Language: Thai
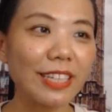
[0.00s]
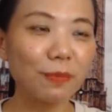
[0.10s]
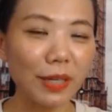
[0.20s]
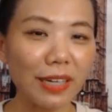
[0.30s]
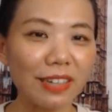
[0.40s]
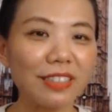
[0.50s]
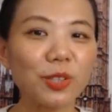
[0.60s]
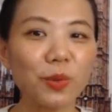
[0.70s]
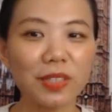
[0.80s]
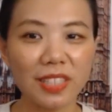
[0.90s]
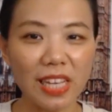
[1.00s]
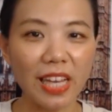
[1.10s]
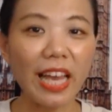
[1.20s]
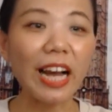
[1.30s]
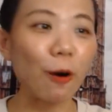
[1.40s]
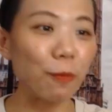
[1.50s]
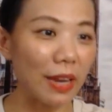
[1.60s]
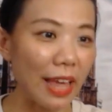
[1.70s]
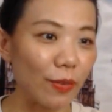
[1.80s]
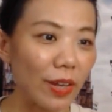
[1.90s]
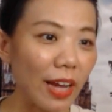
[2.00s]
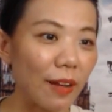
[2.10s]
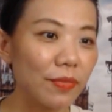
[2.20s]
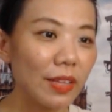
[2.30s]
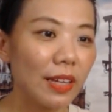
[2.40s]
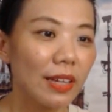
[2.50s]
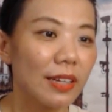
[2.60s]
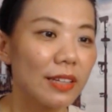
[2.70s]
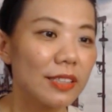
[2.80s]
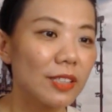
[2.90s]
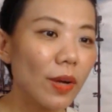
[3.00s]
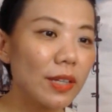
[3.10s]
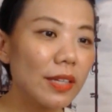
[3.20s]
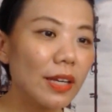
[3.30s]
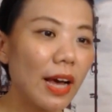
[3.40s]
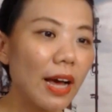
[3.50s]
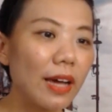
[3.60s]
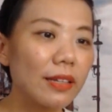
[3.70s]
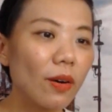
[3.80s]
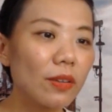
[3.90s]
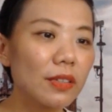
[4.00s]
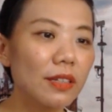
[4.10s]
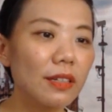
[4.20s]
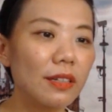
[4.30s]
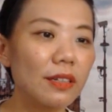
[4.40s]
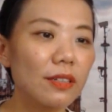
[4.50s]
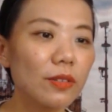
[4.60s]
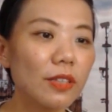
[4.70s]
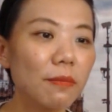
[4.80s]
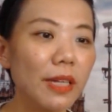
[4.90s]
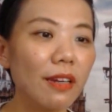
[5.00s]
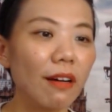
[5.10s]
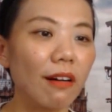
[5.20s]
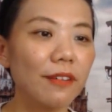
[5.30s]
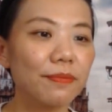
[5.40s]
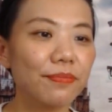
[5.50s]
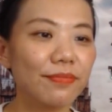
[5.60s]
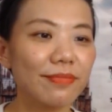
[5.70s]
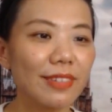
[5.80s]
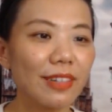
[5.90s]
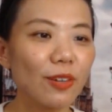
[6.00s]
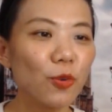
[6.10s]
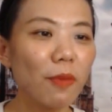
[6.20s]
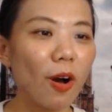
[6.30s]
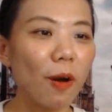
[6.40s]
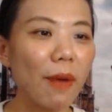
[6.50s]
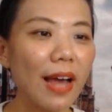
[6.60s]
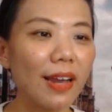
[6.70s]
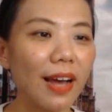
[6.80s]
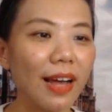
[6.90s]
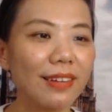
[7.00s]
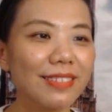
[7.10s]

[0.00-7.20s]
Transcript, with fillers: กซ์เพิร์ทหรือตัวจริงให้เขาไปแล้วนะคะสวัสดีค่ะด็อกเตอร์ด็อกเตอร์มิ้นเหรอคุณหมอมาเหรอคะ